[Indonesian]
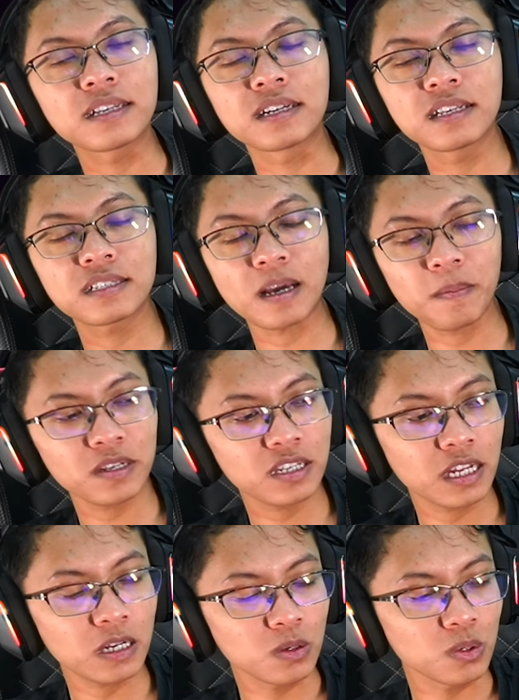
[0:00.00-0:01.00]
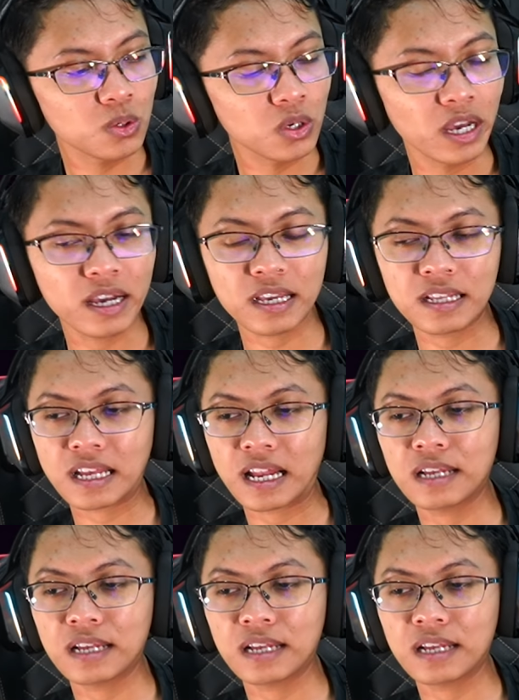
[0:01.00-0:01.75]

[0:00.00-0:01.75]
jadi sampai sini dulu ya kita